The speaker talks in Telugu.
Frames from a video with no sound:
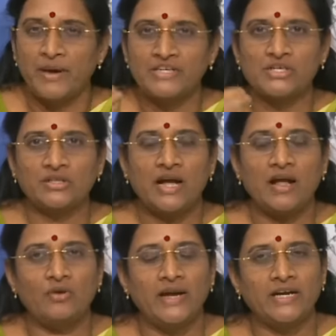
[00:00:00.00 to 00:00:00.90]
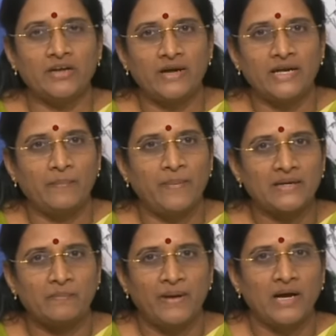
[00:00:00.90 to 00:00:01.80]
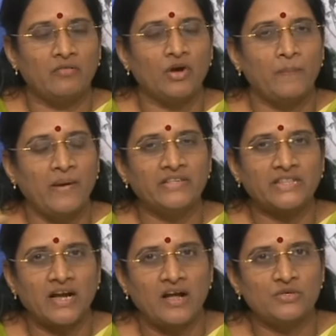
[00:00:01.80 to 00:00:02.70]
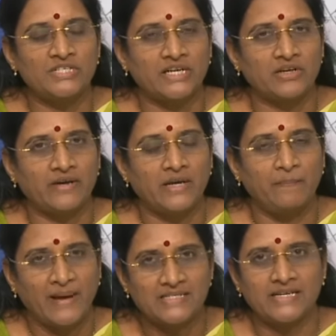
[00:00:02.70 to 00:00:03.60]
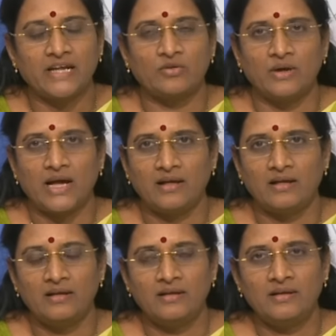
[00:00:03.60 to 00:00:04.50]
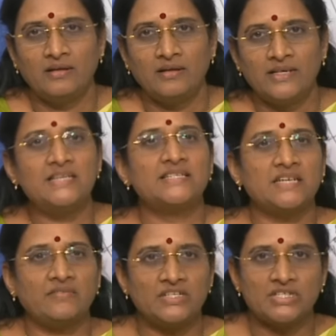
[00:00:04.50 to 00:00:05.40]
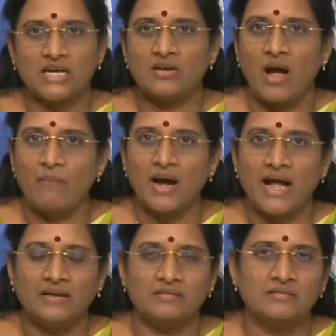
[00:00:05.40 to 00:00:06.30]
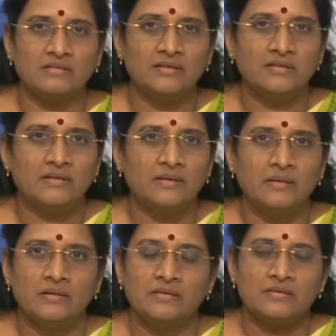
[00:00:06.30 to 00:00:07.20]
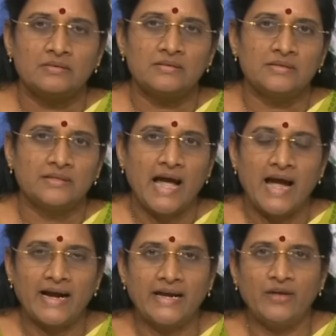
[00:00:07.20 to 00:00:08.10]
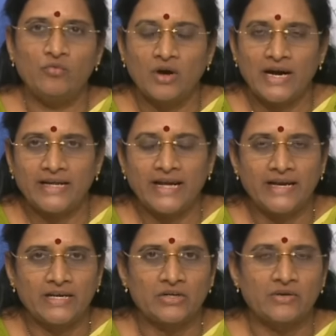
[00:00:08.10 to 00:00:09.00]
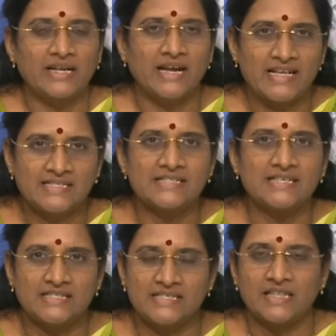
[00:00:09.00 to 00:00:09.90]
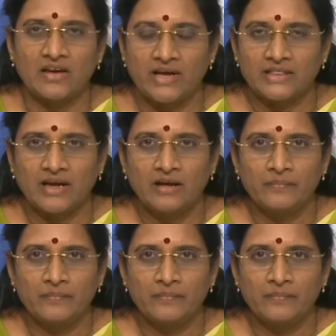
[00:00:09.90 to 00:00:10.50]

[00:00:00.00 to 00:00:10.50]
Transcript: పరిశుద్ధంగా ఉండేటటువంటి ఒక పవిత్రంగా ఉంచేటటువంటి పని చేయకుండా ఇష్టం వచ్చినట్లు అమ్మకాలు తాగండి ఊగండి అనేటటువంటి లైసెన్సులు ఇచ్చిన తర్వాత